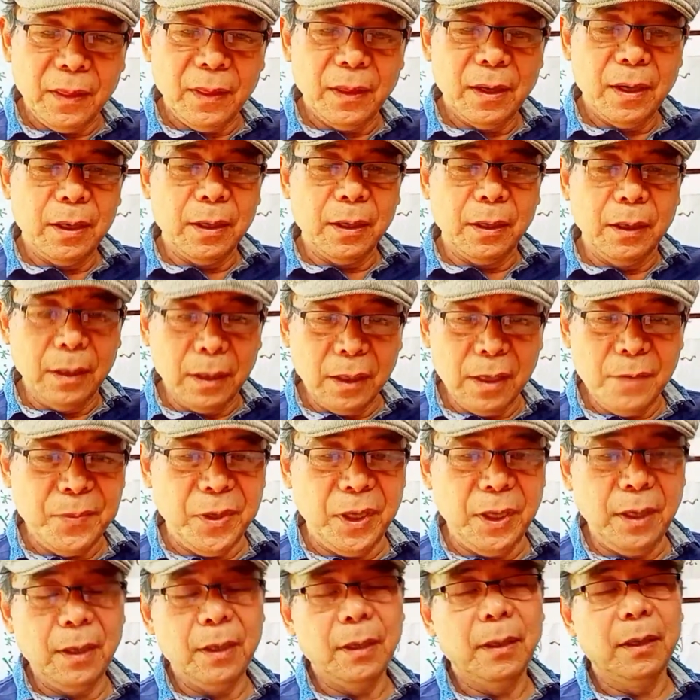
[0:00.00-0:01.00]
和歌
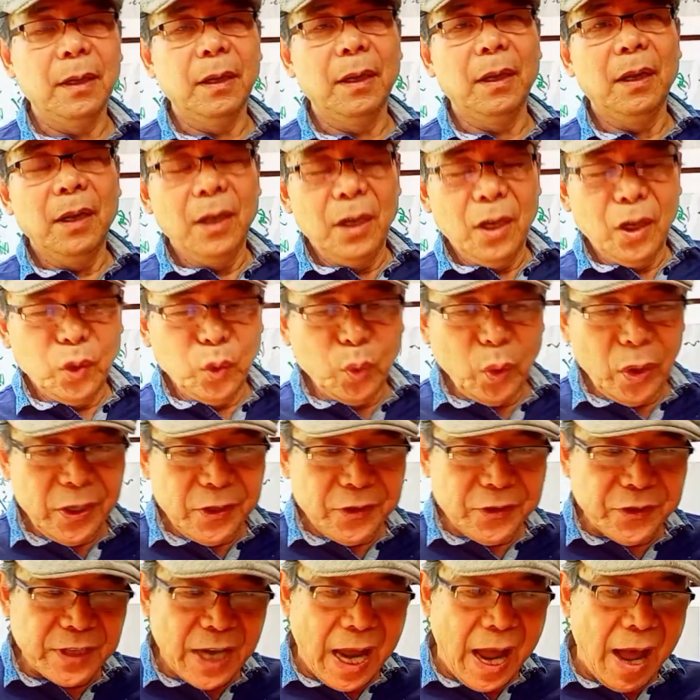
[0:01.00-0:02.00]
迷对
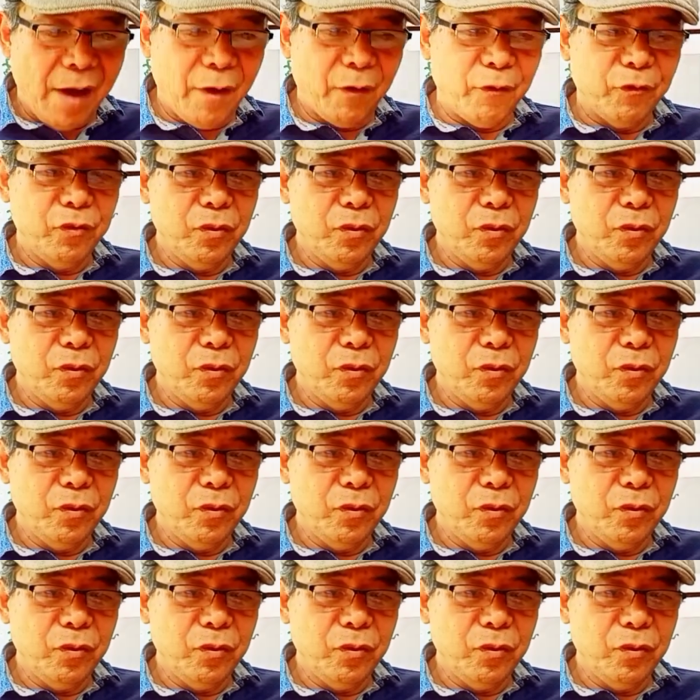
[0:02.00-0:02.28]
掌